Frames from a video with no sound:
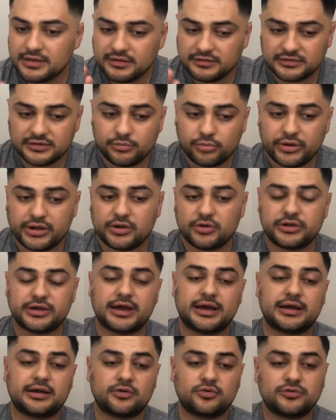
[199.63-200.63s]
Se puede
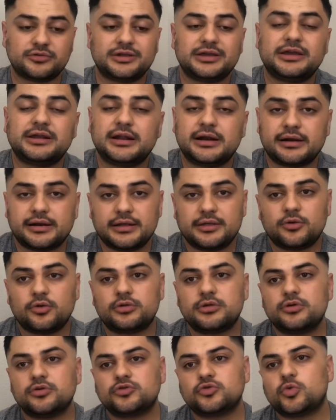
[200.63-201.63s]
llegar a conseguir alrededor
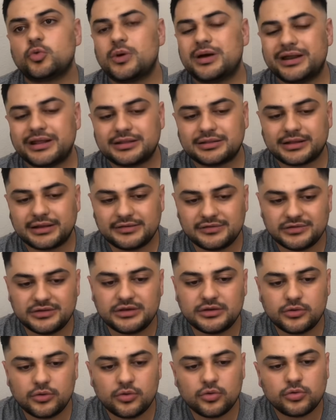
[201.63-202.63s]
de los
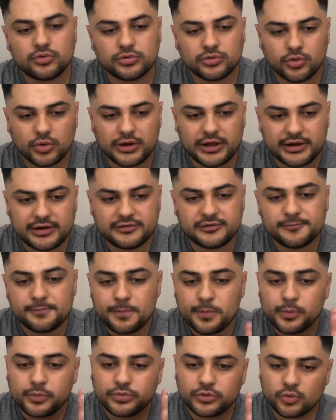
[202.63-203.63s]
45 dólares
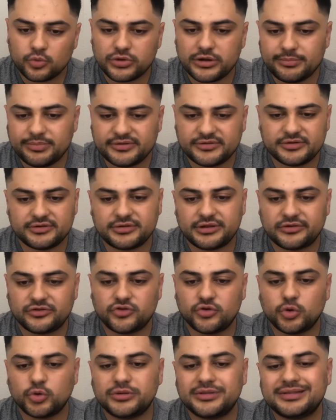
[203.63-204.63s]
una
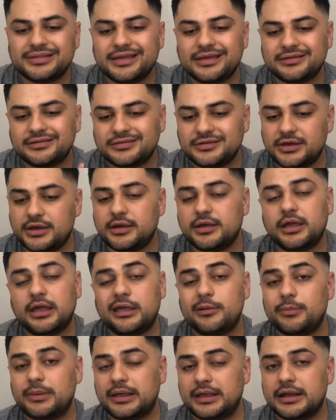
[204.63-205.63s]
presentación de 100
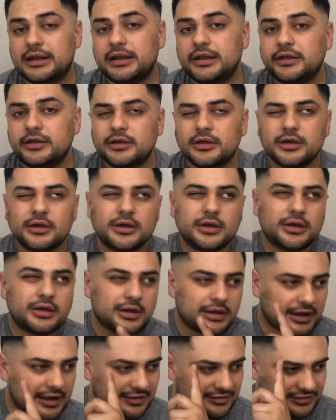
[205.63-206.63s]
ml
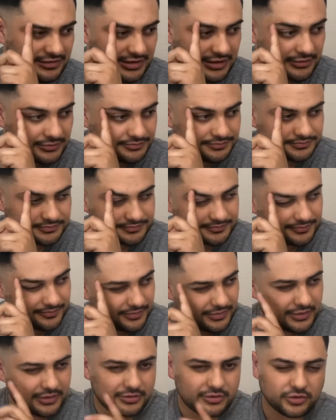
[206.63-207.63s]
hasta
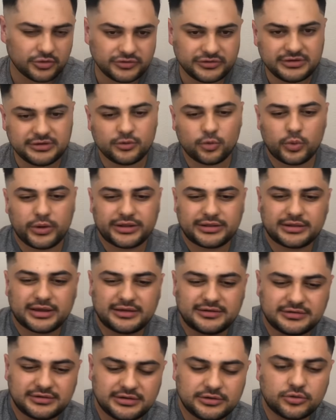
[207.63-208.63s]
los
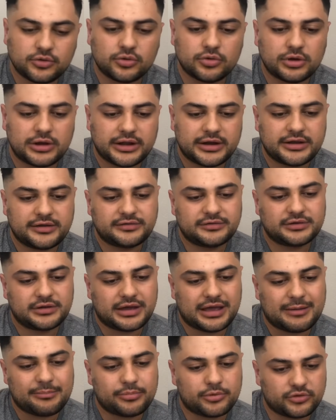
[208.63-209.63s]
55 dólares
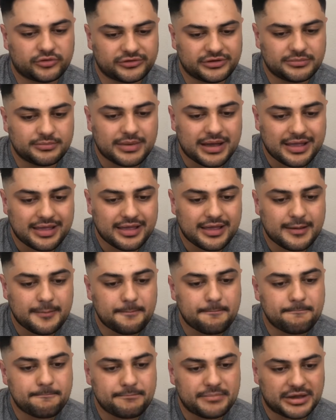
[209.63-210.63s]

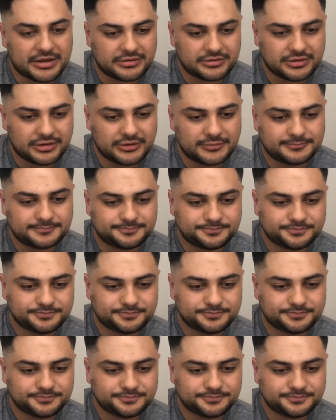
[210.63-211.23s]
aproximadamente.